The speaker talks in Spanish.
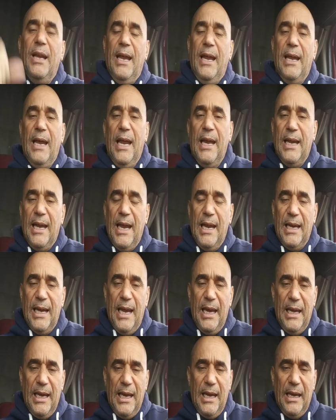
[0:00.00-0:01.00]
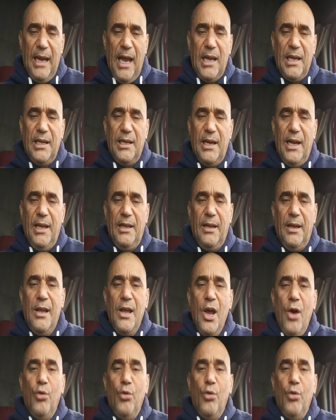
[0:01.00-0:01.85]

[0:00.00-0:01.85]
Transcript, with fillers: en, las redes.